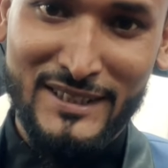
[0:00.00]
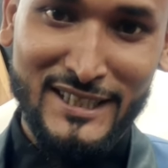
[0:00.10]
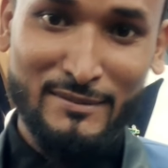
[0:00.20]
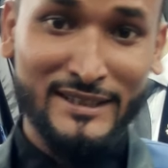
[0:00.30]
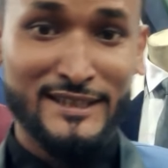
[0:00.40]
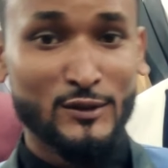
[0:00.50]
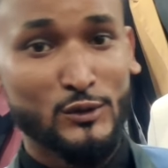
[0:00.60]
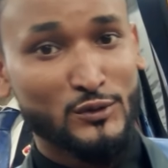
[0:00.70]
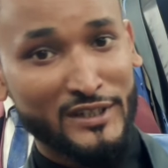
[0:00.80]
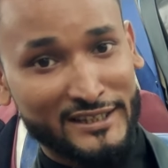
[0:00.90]
আপনাদের মাঝে
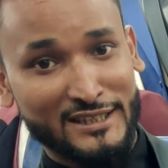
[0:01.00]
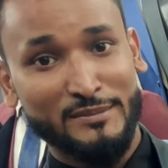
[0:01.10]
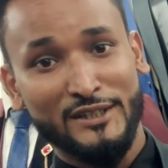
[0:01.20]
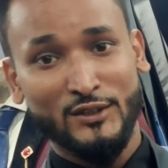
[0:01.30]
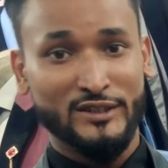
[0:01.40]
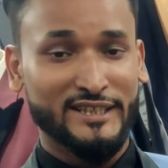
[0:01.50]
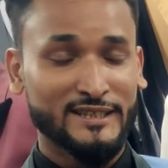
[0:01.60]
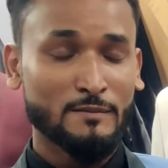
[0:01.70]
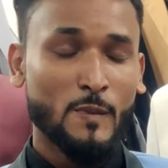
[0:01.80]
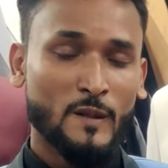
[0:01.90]
নতুন একটি ভিডিও নিয়ে